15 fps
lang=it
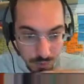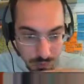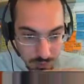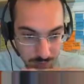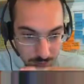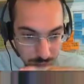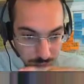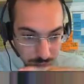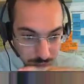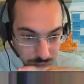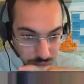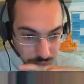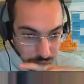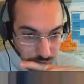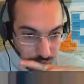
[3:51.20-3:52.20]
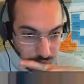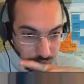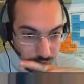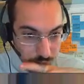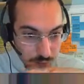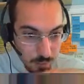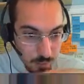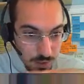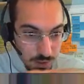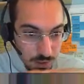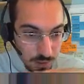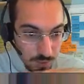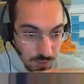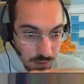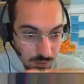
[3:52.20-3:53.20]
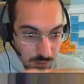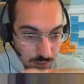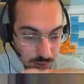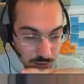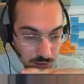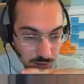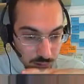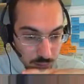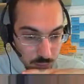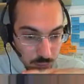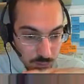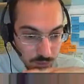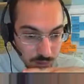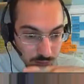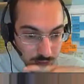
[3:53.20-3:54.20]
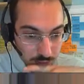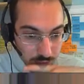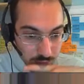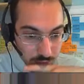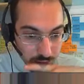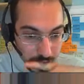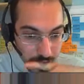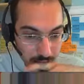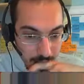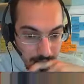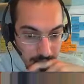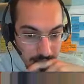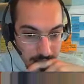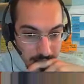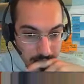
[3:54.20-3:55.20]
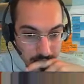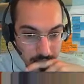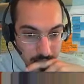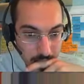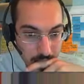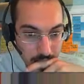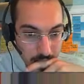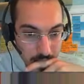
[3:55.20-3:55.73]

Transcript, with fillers: questi. Questi dovrei averceli tutti e tre.